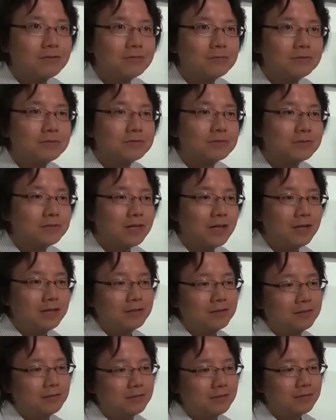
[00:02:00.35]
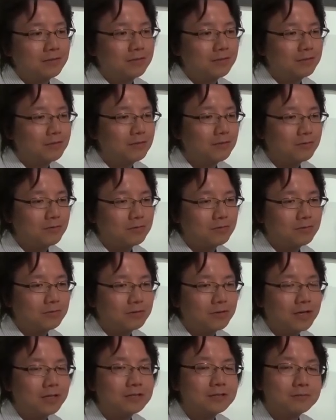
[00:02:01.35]
を持つ点の
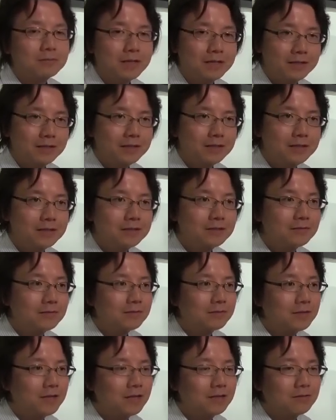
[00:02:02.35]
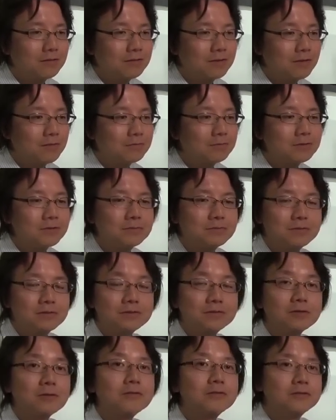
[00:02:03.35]
集まりでその点と点を結
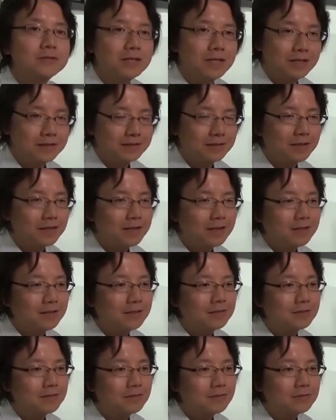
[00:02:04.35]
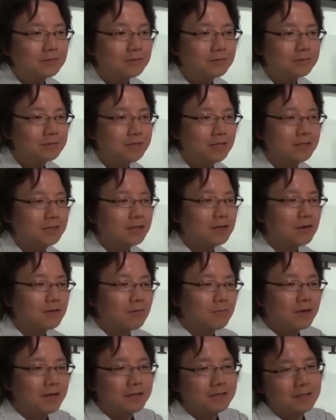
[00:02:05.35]
ぶ直線でその直線に
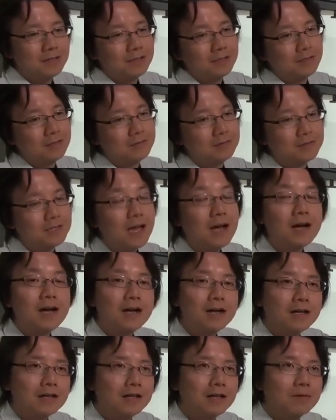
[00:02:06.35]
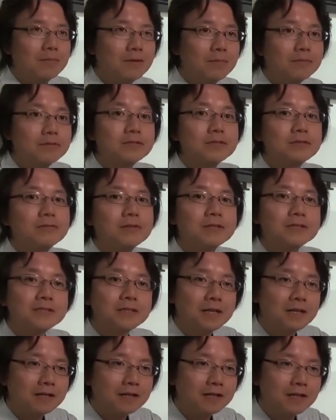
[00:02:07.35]
囲まれてできる三角形、まあ、もしくは四
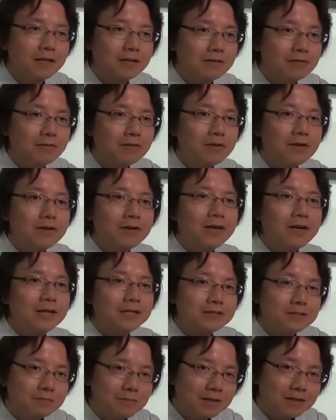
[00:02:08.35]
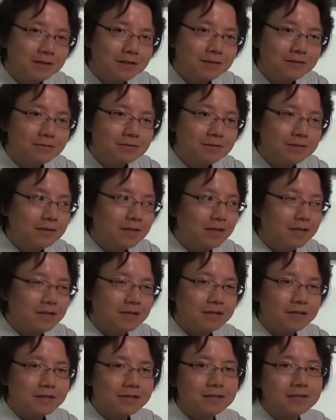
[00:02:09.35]
角形の集まりによって
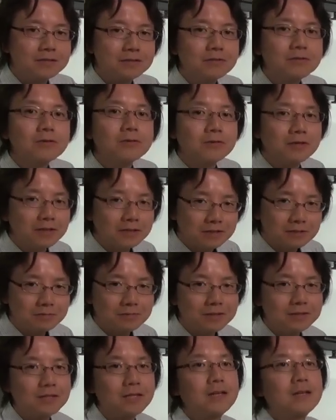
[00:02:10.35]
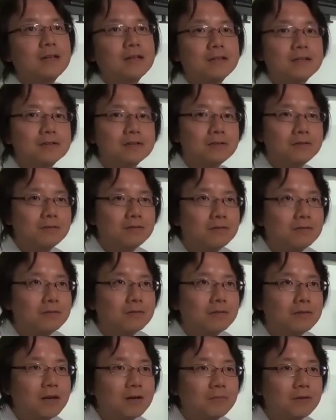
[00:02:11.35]
形を表現します。でそれ
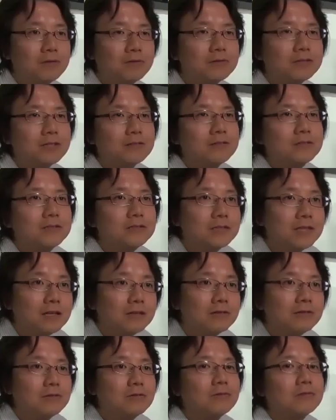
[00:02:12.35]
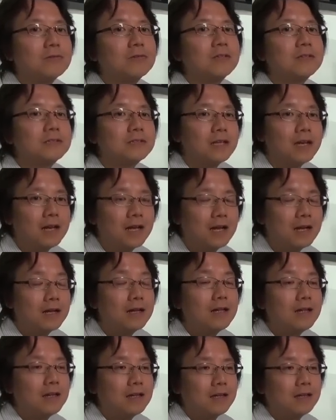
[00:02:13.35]
を紙工作にしたいということですから、
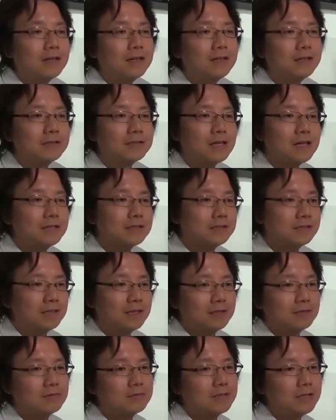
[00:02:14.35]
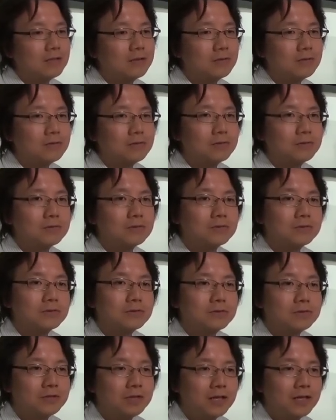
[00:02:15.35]
えー、3次元の座標
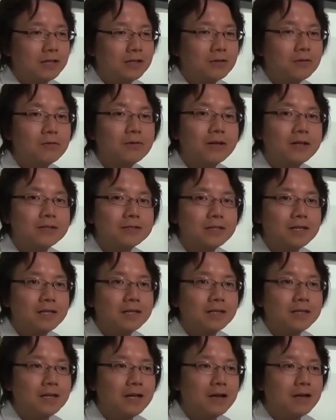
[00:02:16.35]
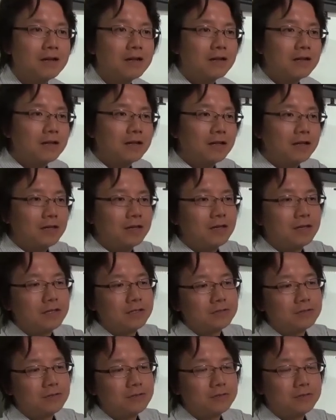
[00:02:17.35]
で表現された、
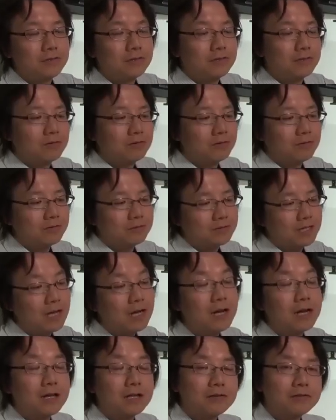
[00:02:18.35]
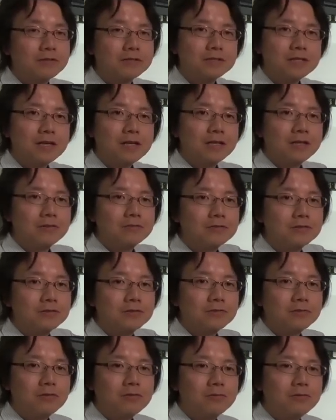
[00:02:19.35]
えー、それぞれの三角形とか四角形の
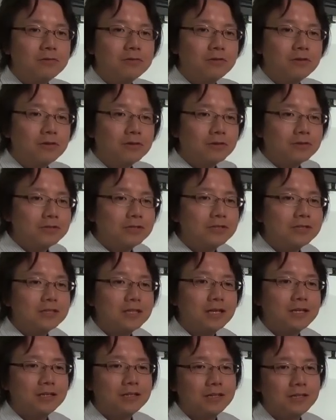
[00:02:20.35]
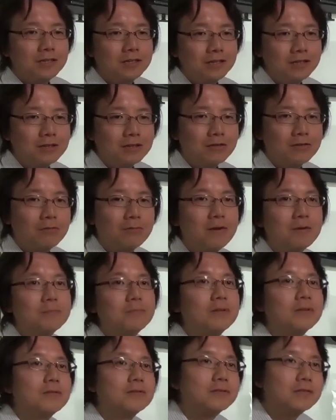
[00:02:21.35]
集合を2次元にこう
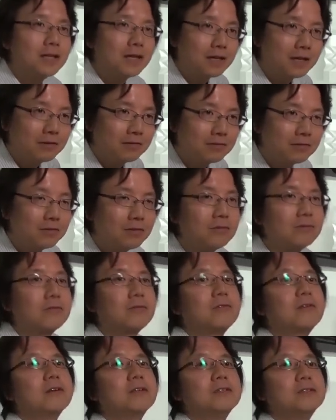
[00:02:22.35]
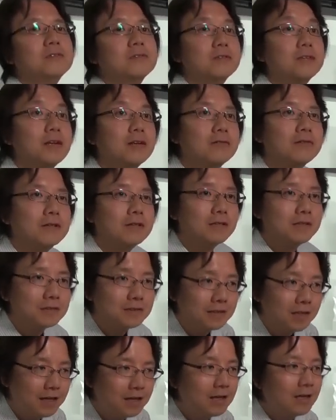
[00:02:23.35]
マッピングしてあげるっていうことが必要になるわけで
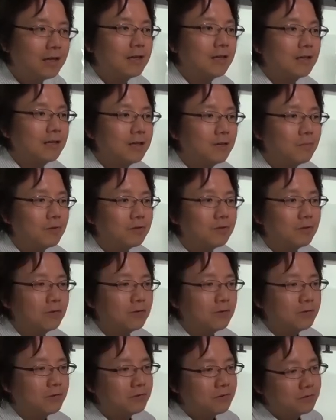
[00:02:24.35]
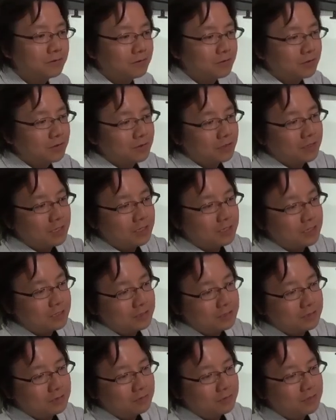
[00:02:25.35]
すね。で元の
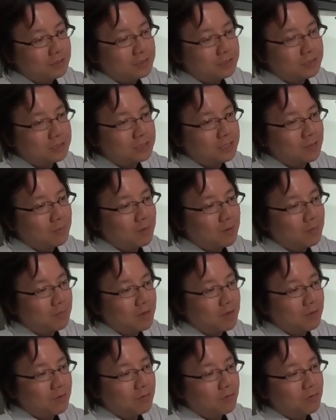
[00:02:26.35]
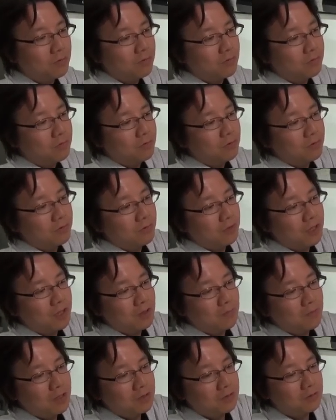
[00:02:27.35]
形を維持したままこう
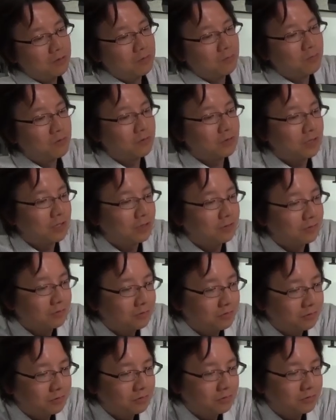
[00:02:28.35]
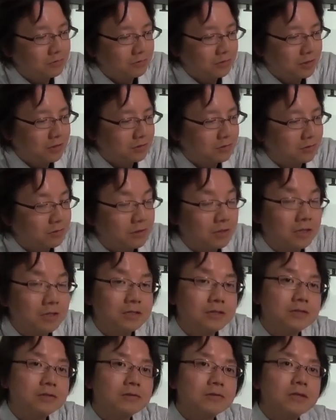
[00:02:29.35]
平面上に持っていくというふうな処理が
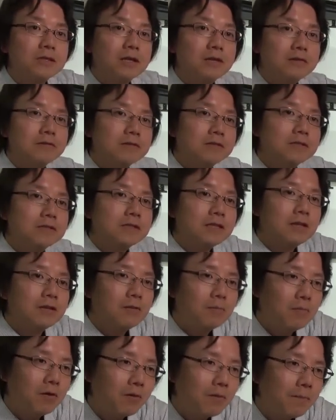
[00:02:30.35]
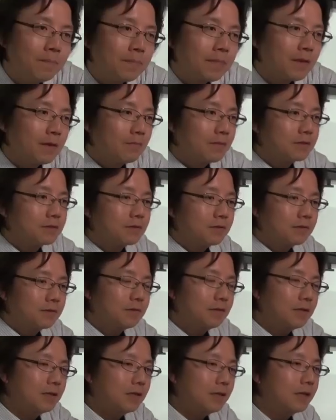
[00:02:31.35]
必要になるんですけども、まあ、その
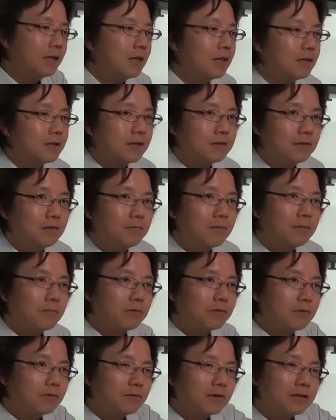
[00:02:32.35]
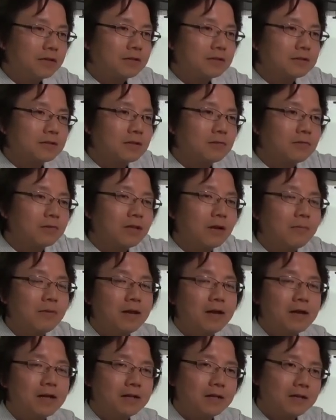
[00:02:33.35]
時に例えば元の形がこう滑
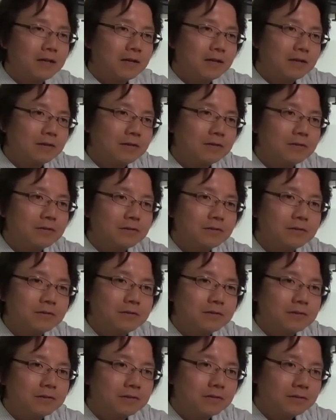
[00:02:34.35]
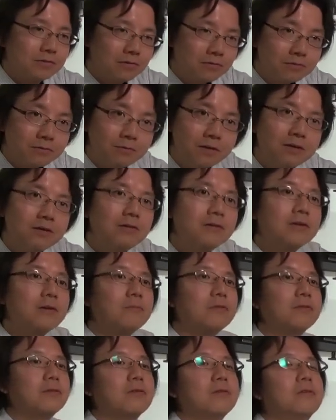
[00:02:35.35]
らかな曲面のような
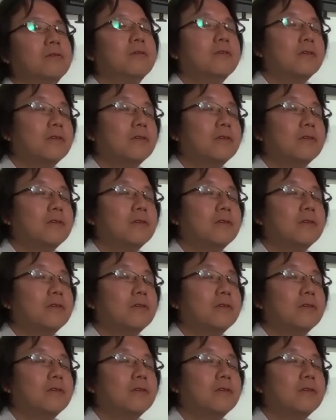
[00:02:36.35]
もの